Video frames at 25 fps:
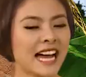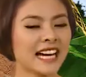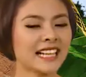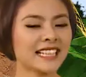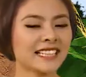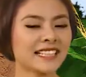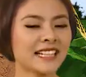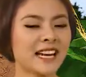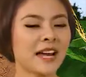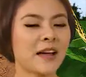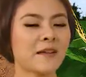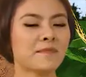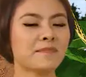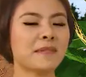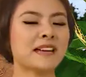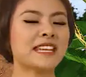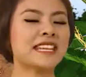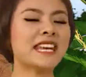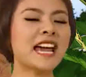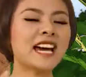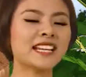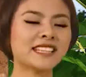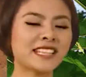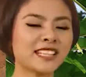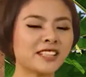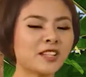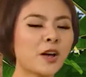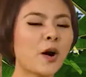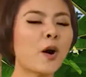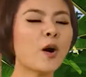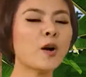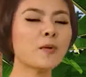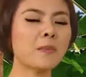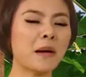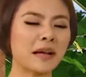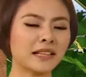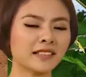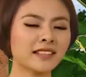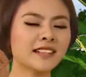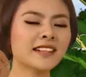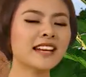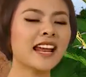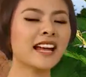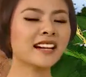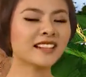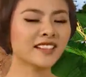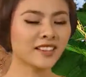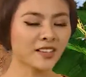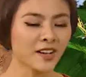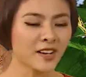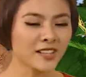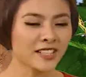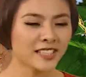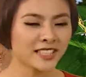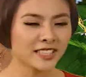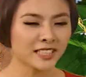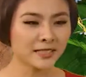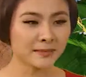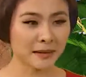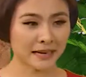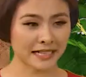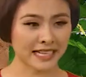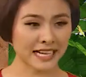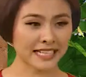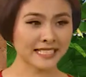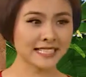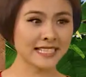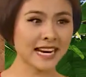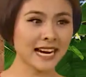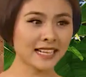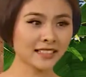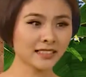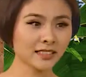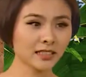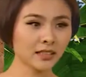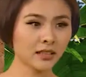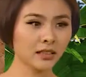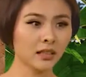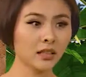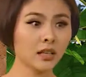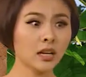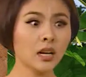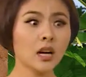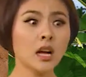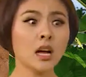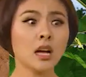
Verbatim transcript: Lăng Bây giờ thì thôi bạn Đinh Lăng đừng có cười bạn cải trắng nữa